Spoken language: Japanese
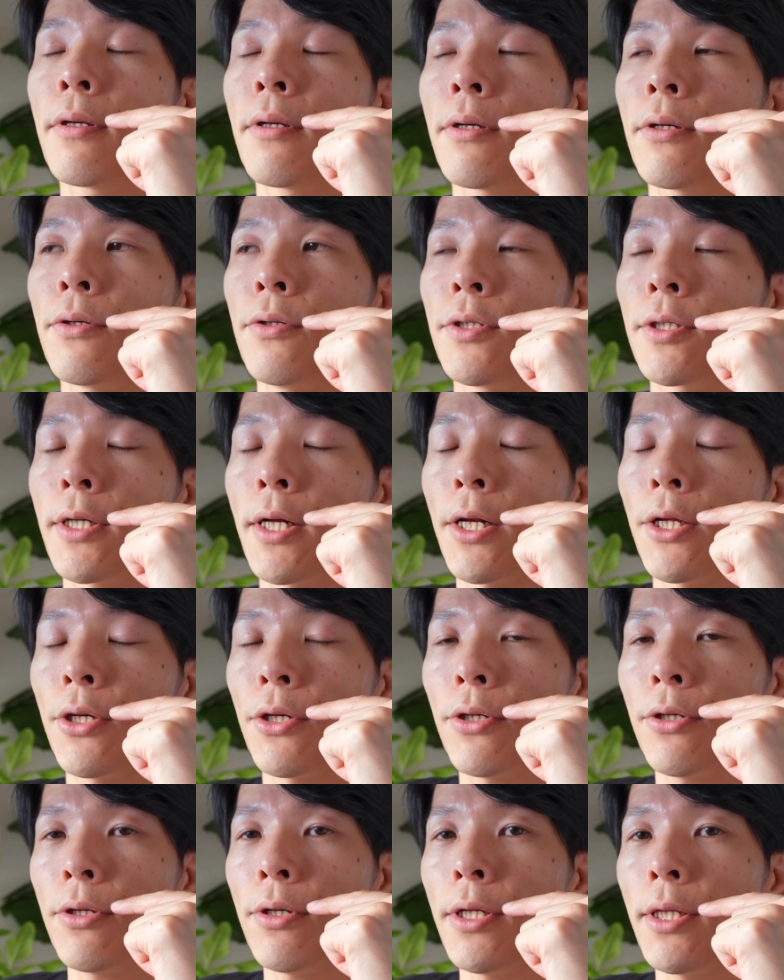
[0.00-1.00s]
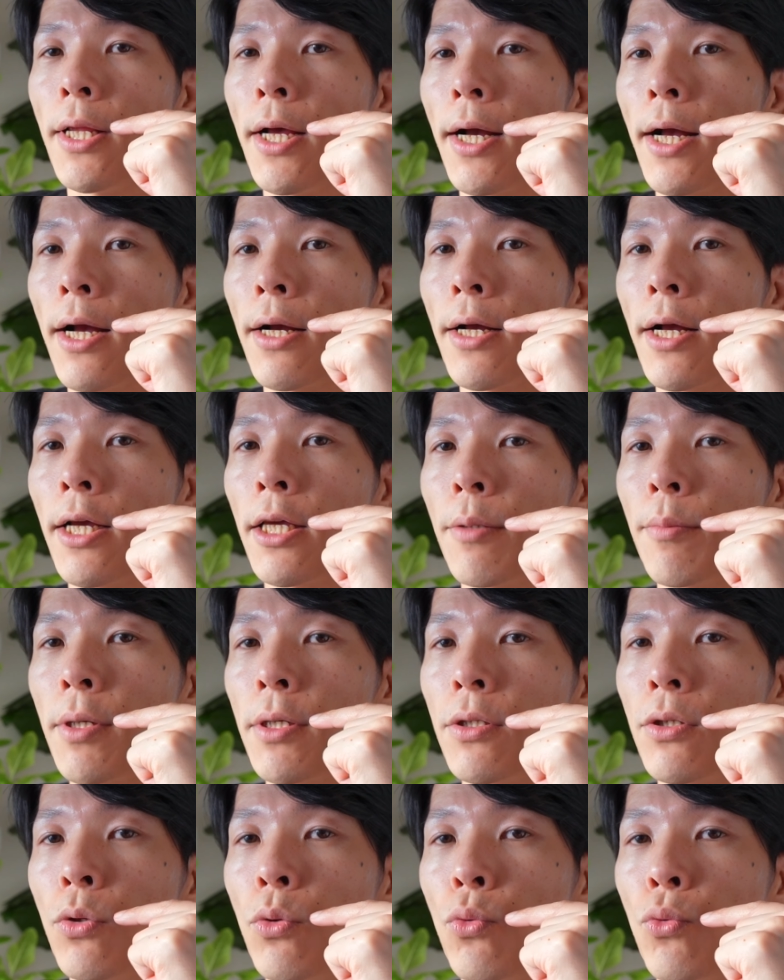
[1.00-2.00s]
口からゆっくり長く吐きま
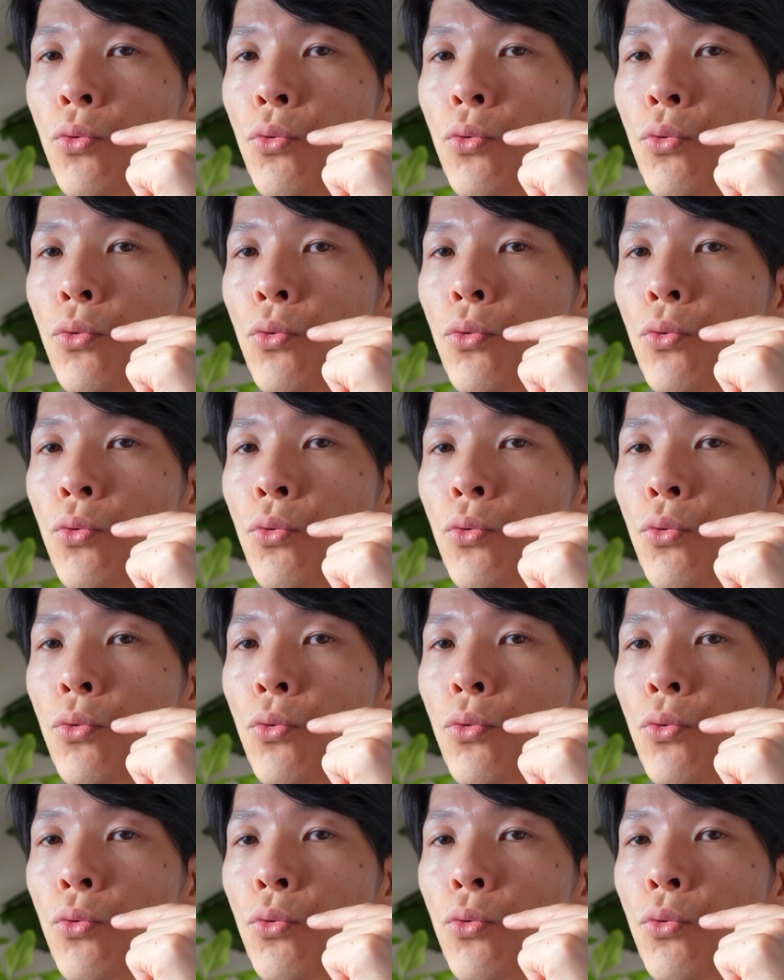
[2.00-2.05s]
す。